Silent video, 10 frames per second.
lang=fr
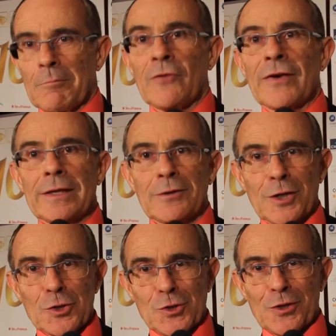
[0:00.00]
on va dire
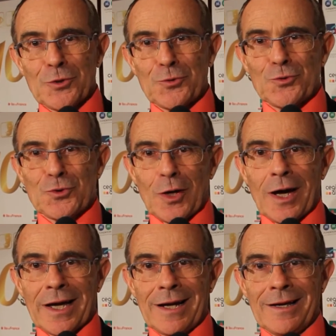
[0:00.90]
dans un an, tout sera
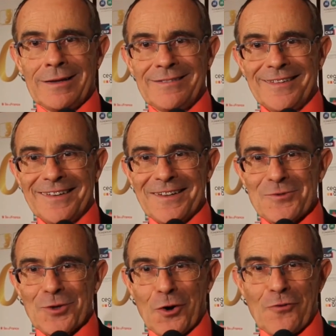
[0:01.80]
réglé.
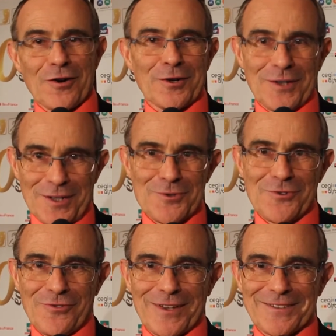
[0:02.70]
Donc on fera une grande
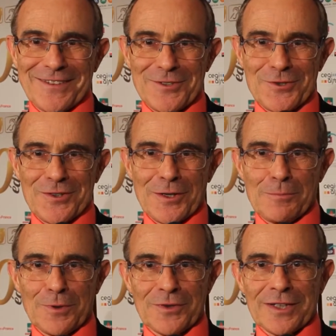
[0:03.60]
fête dans un an
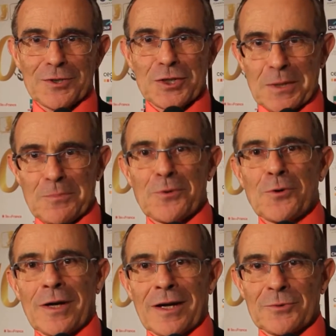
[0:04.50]
pour dire
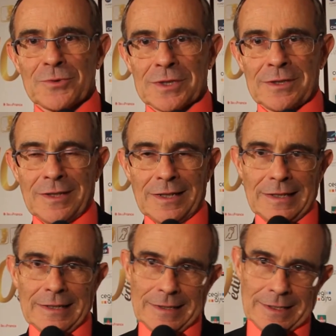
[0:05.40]
chapeau, on a réussi.
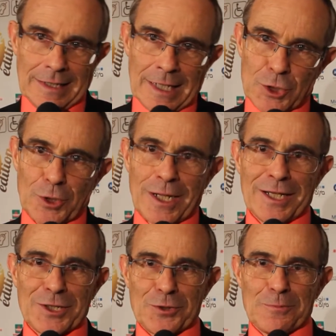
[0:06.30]
Là, je
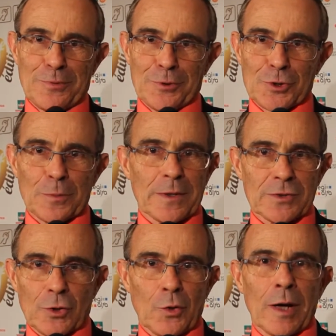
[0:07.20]
galège un peu. Je
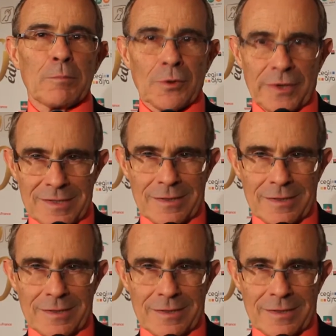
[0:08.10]
pense qu'on a pour des